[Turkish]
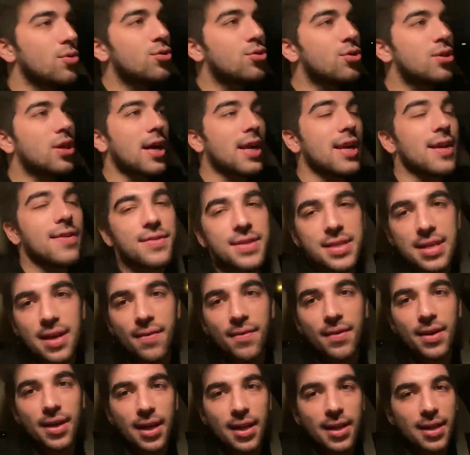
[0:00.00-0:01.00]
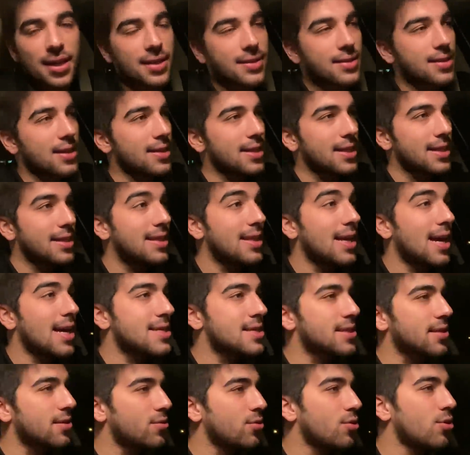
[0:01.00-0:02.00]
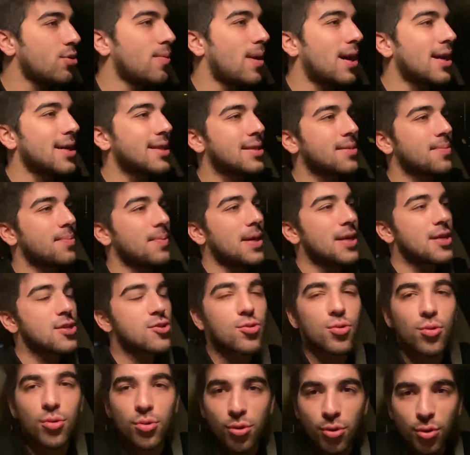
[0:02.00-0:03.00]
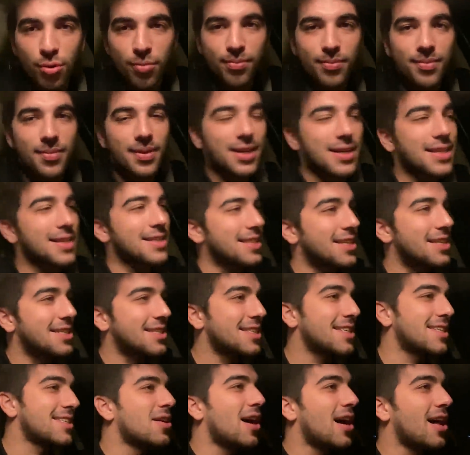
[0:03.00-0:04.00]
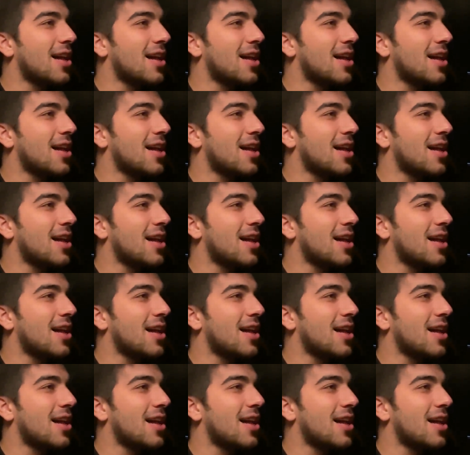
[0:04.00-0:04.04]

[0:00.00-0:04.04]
3 tane vizem var Allah'tan. 7 ders alıyorum. Artık mezun oluyorum arkadaşlar.